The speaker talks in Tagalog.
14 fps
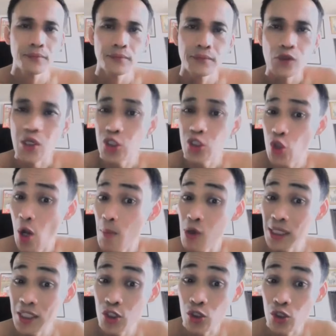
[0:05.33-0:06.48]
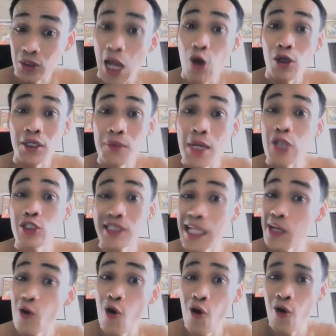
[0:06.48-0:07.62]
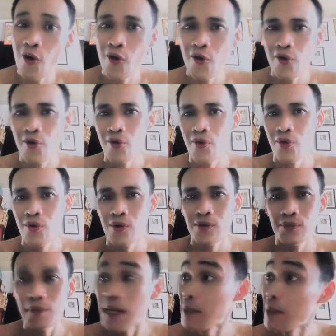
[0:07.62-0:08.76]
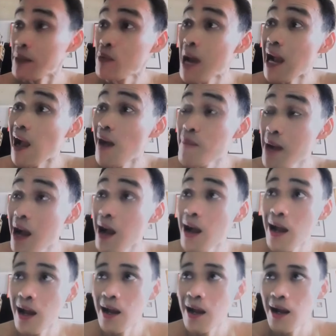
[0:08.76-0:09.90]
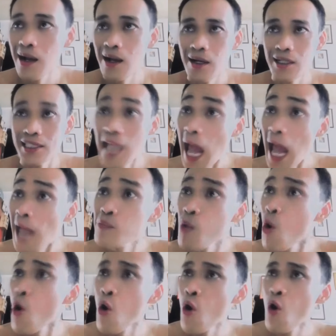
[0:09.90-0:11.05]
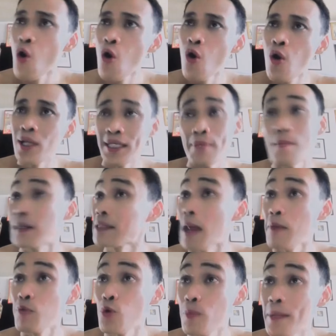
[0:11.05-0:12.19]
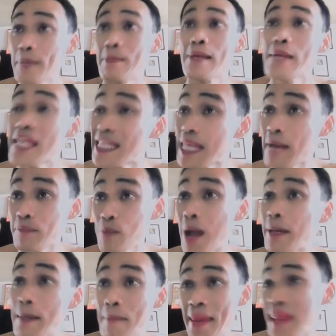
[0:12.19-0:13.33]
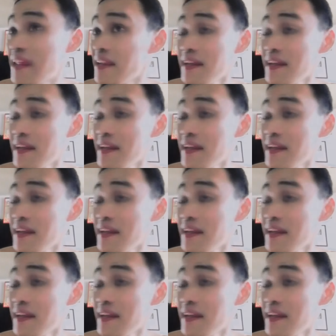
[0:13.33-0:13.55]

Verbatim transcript: Huwag mong abulin yung taong ayaw na sa'yo. Baka madapa ka pa. Tandaan mo, hindi sakop ng PhilHealth ang pag-ibig.